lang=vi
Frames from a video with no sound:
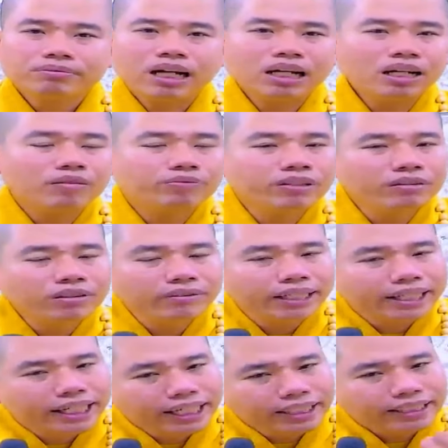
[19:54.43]
đã là phiên quý
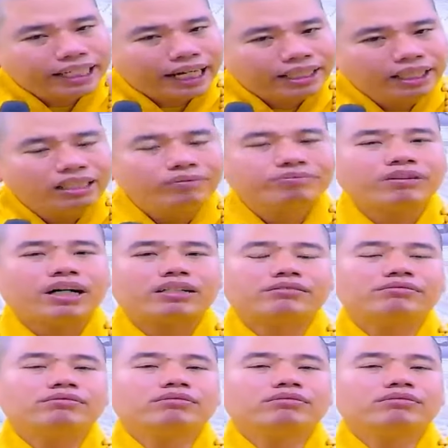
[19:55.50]
vị kiên nhẫn niệm phật